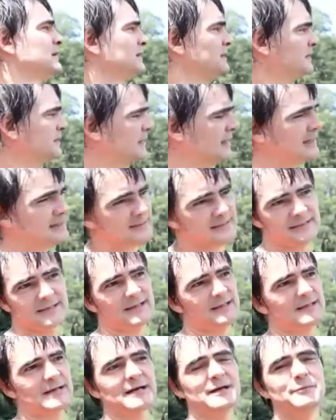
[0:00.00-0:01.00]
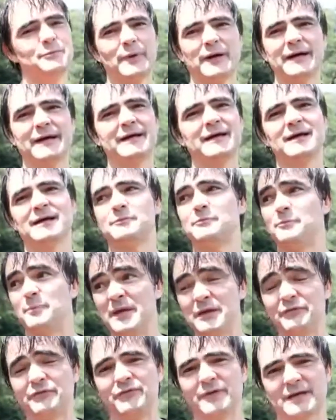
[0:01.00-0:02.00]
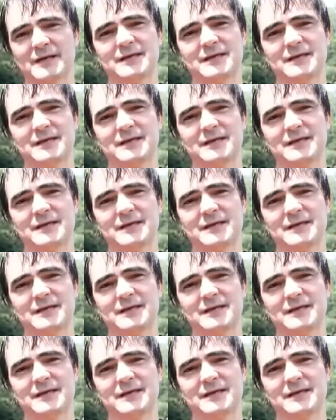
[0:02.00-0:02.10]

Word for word: E essa campanha pif